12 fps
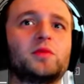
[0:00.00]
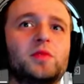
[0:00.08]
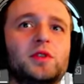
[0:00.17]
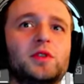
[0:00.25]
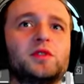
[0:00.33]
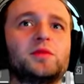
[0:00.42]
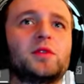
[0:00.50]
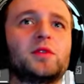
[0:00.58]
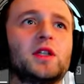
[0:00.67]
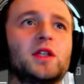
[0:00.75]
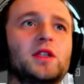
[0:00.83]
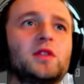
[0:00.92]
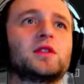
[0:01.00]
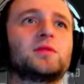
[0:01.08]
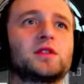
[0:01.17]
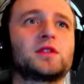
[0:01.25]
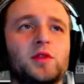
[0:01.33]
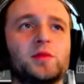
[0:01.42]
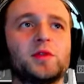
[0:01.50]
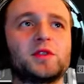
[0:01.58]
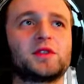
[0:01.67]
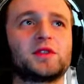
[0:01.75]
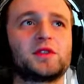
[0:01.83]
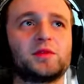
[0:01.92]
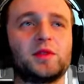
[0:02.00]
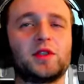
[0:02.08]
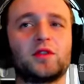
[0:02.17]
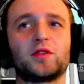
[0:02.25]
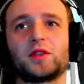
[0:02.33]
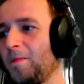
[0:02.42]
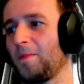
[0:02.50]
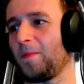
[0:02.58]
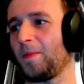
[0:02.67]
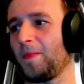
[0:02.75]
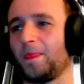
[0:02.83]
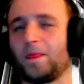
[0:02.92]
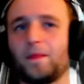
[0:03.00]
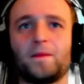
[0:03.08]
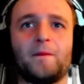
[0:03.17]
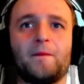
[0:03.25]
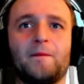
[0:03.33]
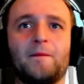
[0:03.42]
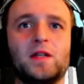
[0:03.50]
będziesz miał gana ode mnie w promocji, biedrą. 308?